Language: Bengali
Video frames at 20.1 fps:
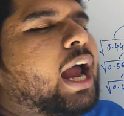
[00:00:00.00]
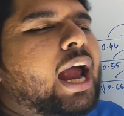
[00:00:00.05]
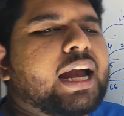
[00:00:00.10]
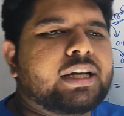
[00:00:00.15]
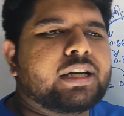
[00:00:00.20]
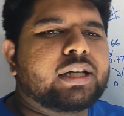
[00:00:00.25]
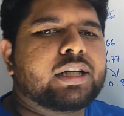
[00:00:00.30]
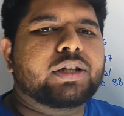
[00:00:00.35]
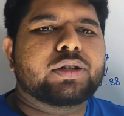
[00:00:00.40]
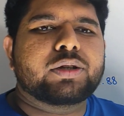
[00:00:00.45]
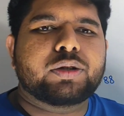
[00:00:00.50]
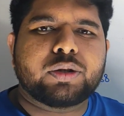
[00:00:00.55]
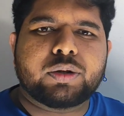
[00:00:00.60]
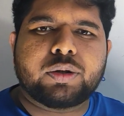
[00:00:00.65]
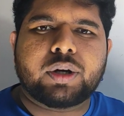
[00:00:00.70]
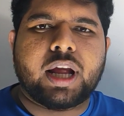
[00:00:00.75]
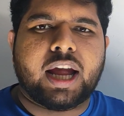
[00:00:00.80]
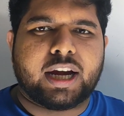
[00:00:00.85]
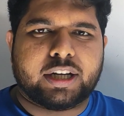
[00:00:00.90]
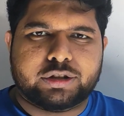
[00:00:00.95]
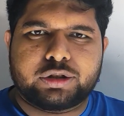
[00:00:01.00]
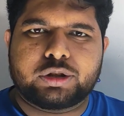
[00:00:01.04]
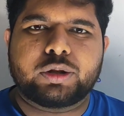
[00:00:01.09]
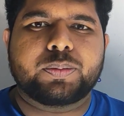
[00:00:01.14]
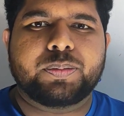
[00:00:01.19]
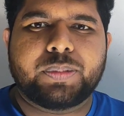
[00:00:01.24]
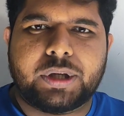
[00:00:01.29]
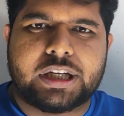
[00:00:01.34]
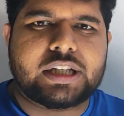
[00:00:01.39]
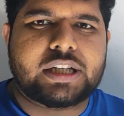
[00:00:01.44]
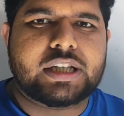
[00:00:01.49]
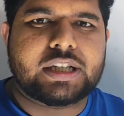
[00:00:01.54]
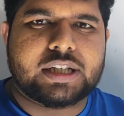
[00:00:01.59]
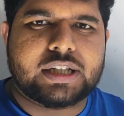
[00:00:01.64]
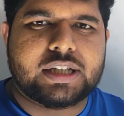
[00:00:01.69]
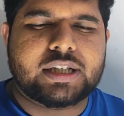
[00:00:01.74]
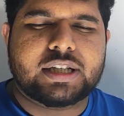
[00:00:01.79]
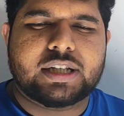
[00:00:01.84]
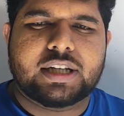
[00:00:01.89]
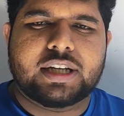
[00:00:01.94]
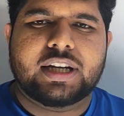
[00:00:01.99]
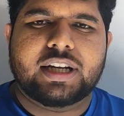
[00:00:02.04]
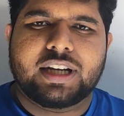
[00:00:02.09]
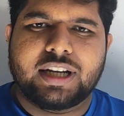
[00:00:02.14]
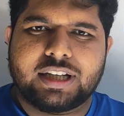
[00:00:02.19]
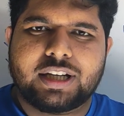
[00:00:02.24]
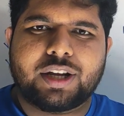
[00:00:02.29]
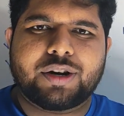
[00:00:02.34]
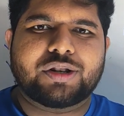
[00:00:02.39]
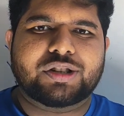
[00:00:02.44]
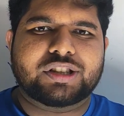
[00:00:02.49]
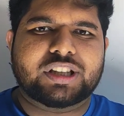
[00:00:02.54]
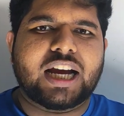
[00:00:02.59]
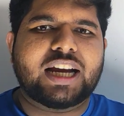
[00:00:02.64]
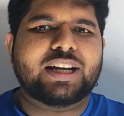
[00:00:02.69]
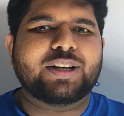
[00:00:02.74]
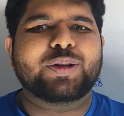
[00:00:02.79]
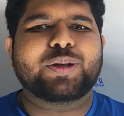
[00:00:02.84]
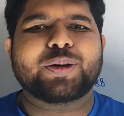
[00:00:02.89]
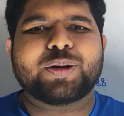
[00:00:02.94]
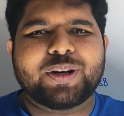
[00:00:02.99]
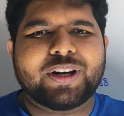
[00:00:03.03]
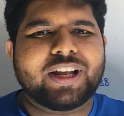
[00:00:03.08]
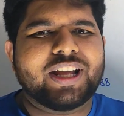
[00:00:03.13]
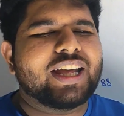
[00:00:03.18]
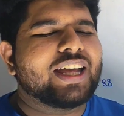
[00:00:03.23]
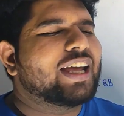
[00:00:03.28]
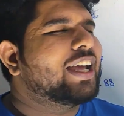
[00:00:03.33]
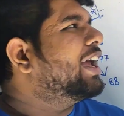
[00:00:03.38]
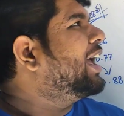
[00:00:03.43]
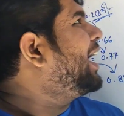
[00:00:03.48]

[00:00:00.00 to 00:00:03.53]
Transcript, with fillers: ষাট দুগুণে একশো বিশ কি জানো ষাট দুগুণে